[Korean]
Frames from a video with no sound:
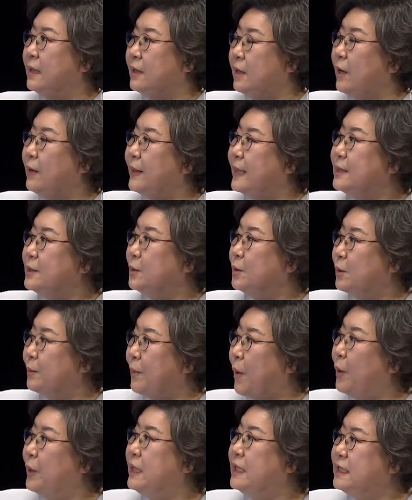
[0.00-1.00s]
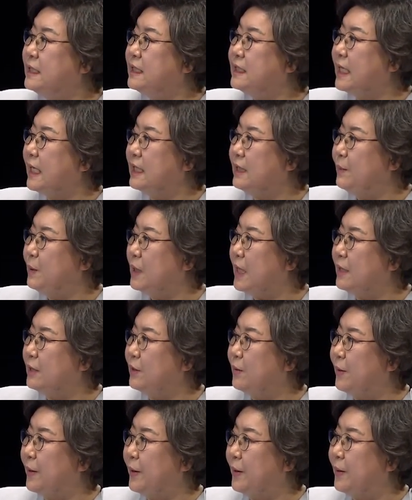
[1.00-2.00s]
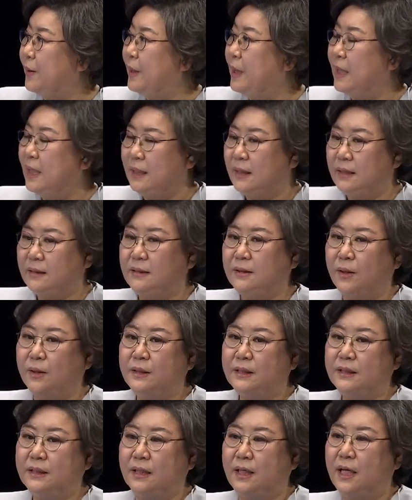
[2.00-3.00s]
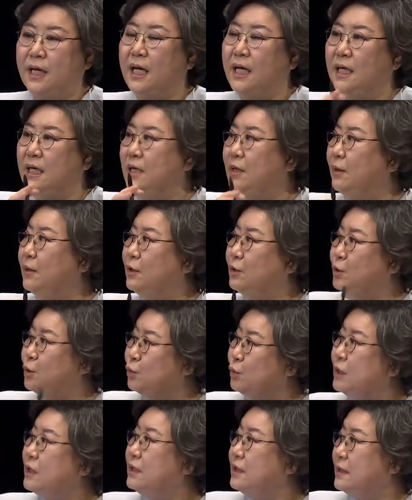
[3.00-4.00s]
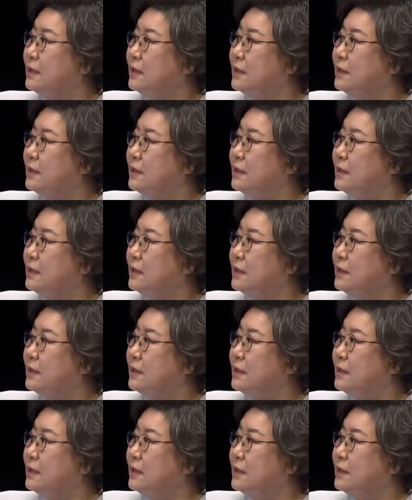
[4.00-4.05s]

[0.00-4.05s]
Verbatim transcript: 결과적으로 버린 시장님이 되는 거예요. 음. 그래서 저는 이거를 줄이는